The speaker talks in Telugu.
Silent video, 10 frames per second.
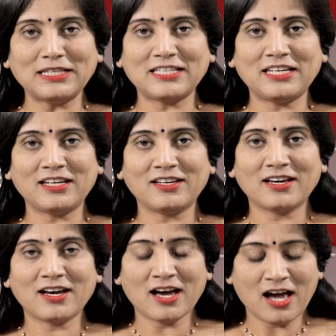మంచిది
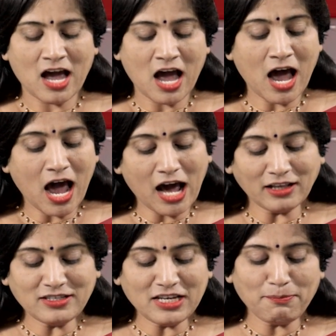
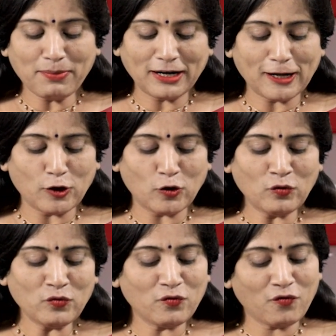అంజీర్ పండ్లలో
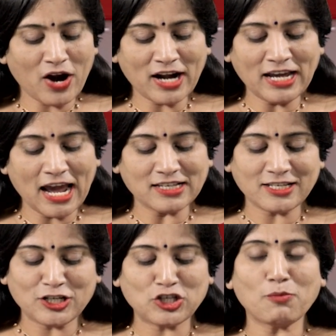ఫ్యాటీ
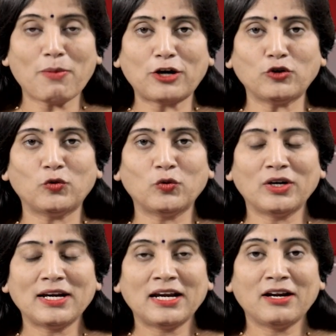యాసిడ్స్తో పాటు
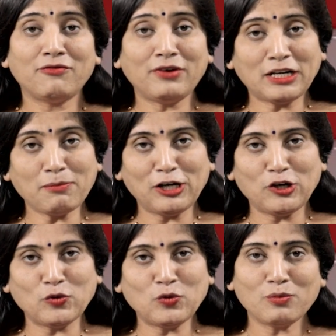
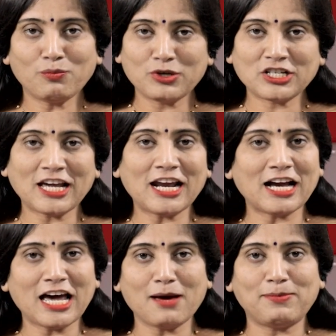విటమిన్లు
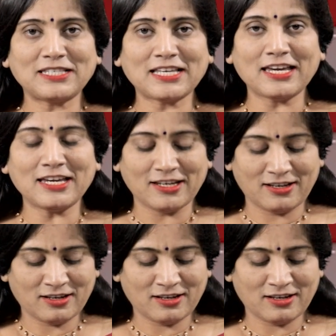పుష్కలంగా లభిస్తాయి